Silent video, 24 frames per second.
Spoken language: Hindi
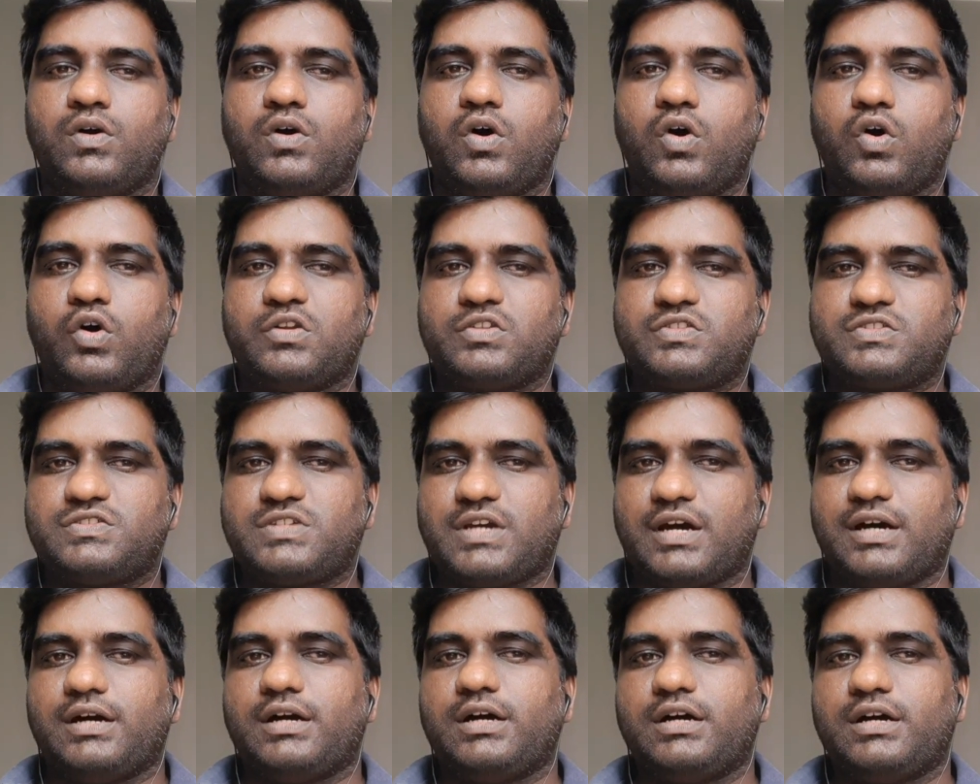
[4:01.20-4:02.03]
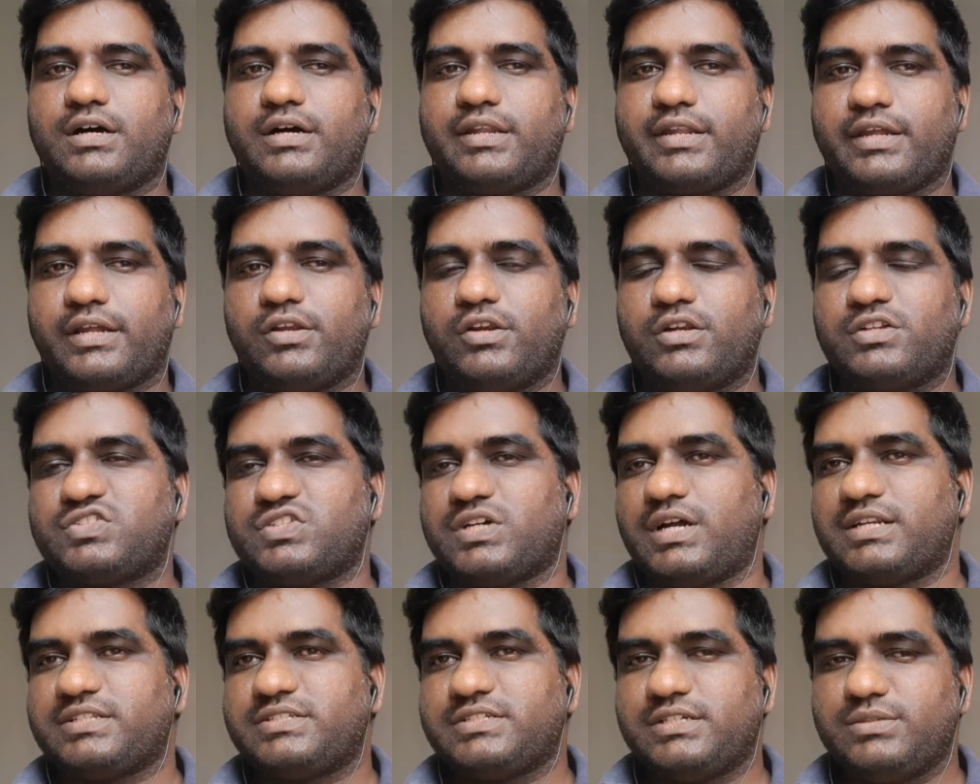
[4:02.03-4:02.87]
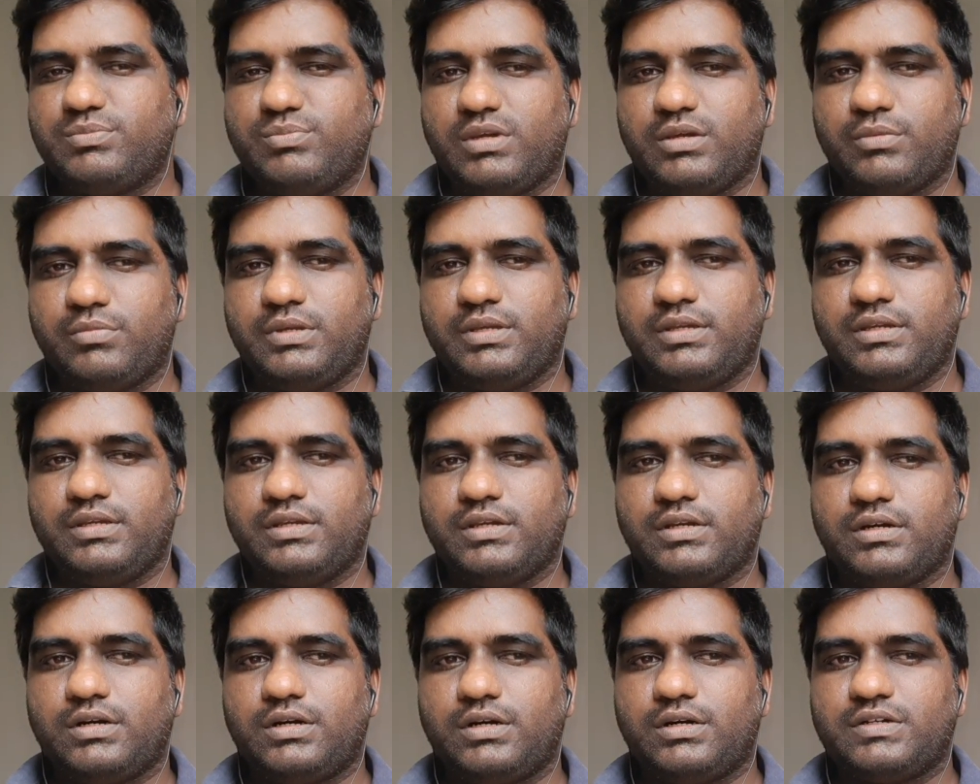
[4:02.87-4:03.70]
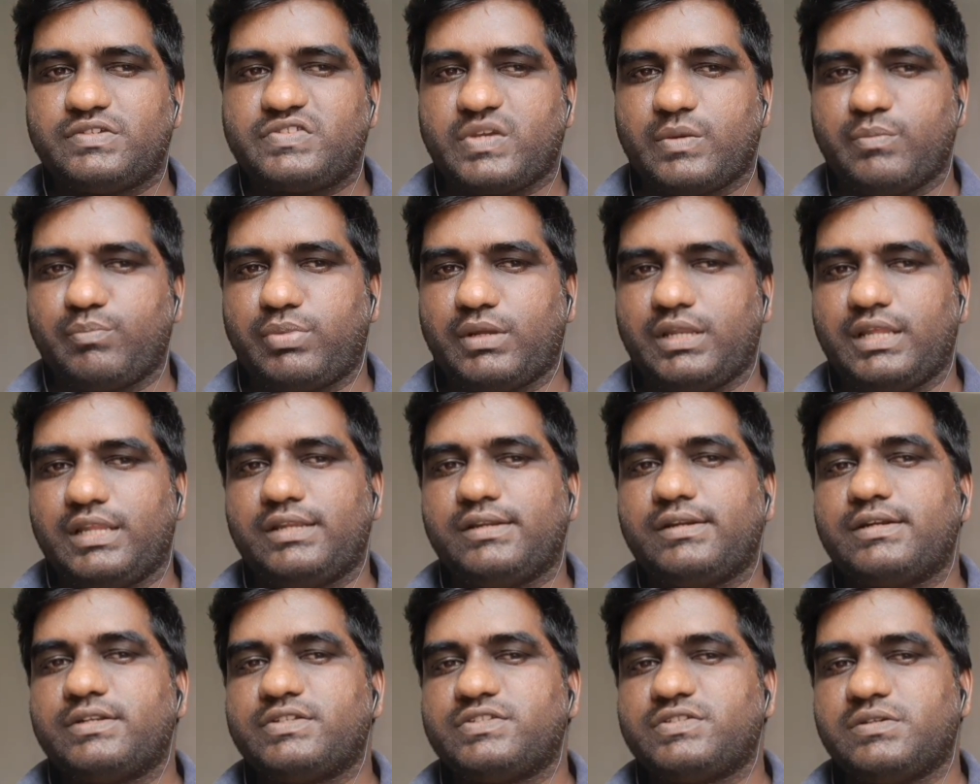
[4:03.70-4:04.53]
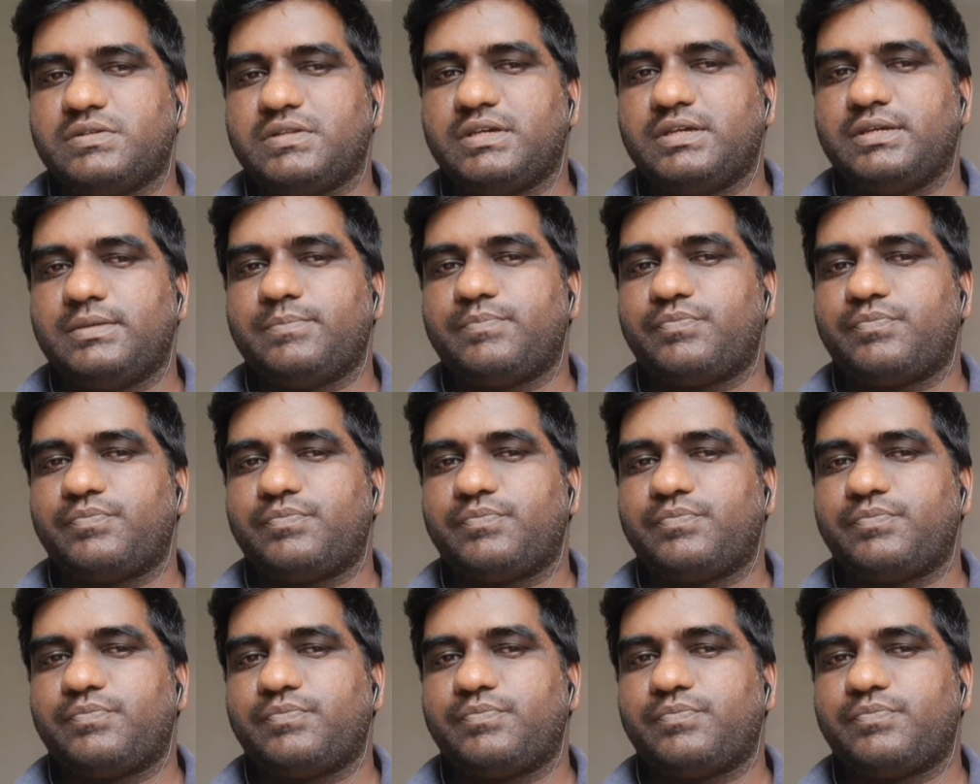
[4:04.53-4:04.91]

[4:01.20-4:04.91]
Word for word: और चा, आ, रेगुलर चार्जिंग में भी सिंपल एनर्जी ने